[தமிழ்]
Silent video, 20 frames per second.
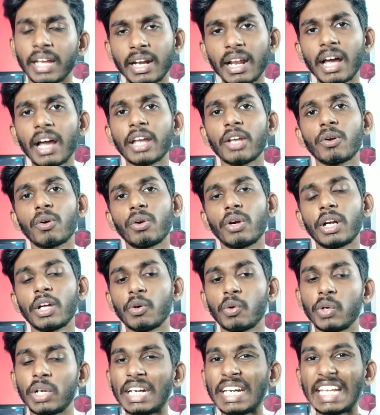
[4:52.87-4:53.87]
ஏன்னா
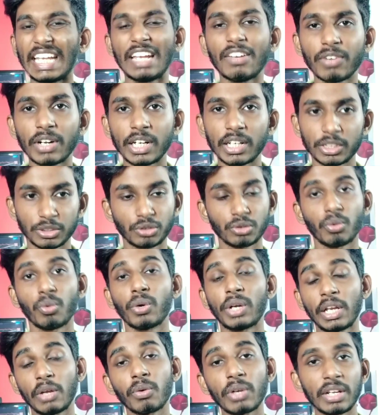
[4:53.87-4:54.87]
இவங்களோட ஒரு ஈவெண்ட் ஸோ
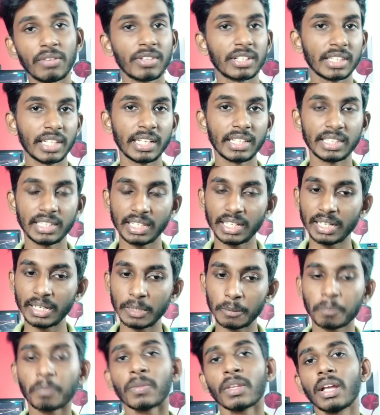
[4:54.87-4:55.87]
ஒரே ஒரு ஈவெண்ட் தான் இந்த
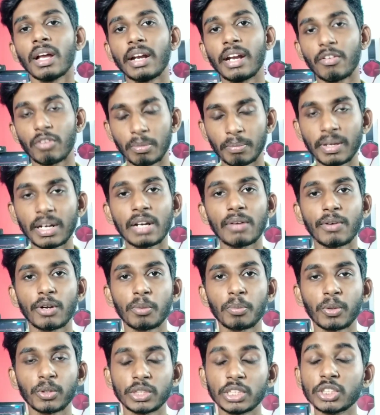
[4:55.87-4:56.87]
நவம்பரில்
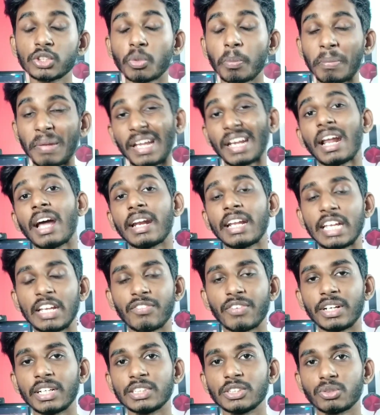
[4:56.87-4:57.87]
வரப்போகுது ஸோ மெயினான
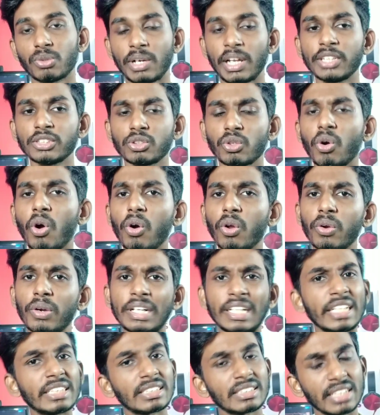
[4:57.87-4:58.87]
ஈவெண்ட்னு சொல்லலாம் ஸோ
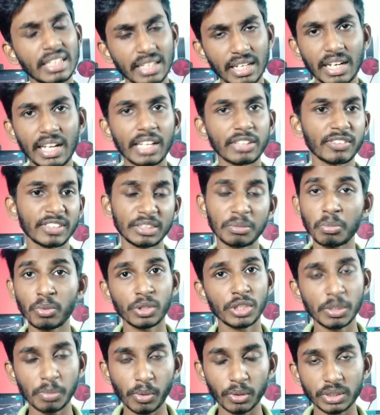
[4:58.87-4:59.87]
அவங்களோட டெஸ்ட் எல்லாம் அது வந்து
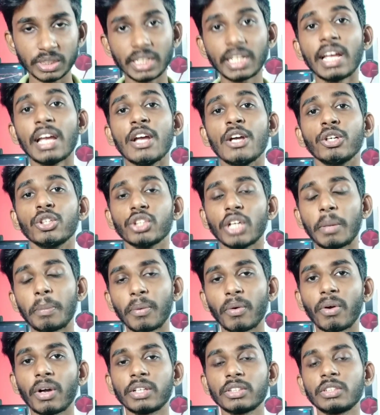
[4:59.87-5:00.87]
முடிஞ்சு போச்சு ஸோ
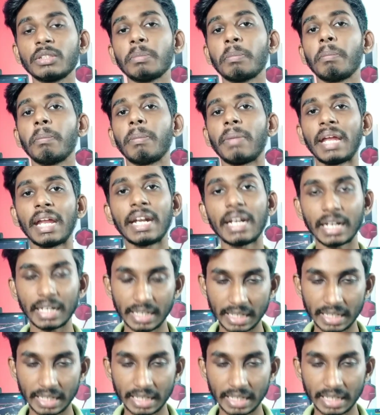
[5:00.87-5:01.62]
இப்போ வந்து மெயின்